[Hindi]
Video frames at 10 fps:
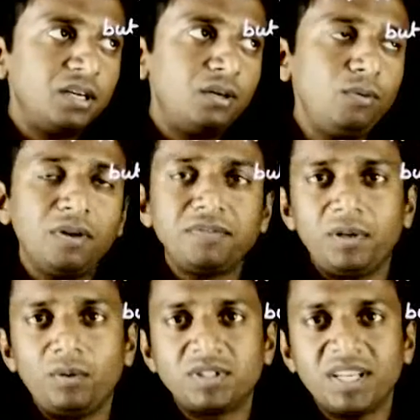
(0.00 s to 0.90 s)
टू ऑफ द
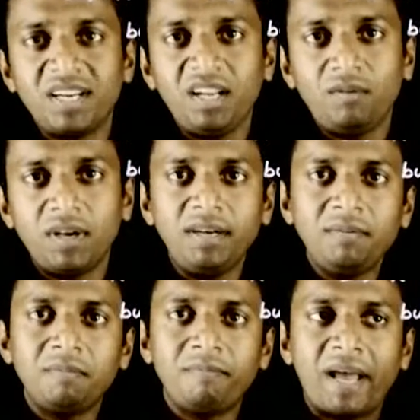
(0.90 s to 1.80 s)
रूट्स आर इक्वल इन
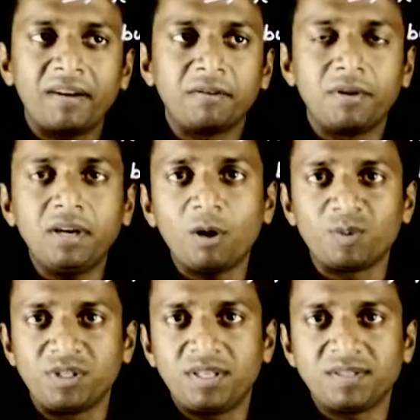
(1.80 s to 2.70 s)
मैग्नीट्यूड एंड
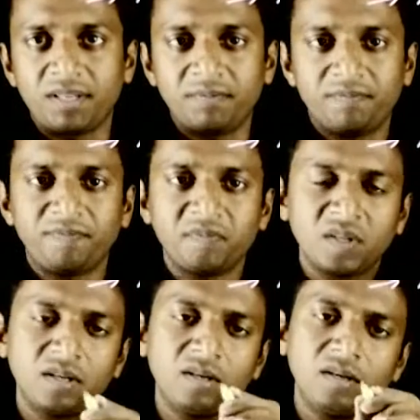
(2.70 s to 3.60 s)
ऑपोजिट इन साइन
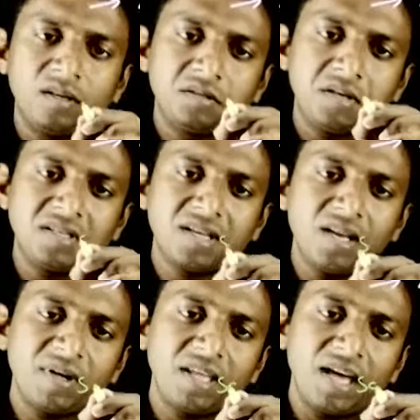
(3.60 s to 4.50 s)
सो इसके
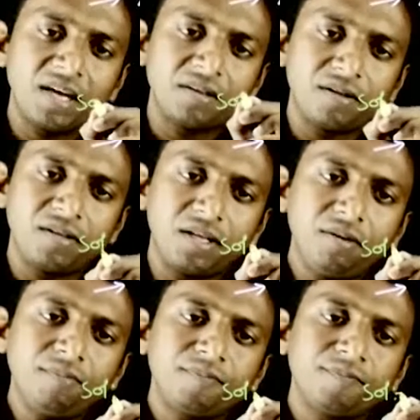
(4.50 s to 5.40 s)
लिए मैं क्या करता हूँ देखिए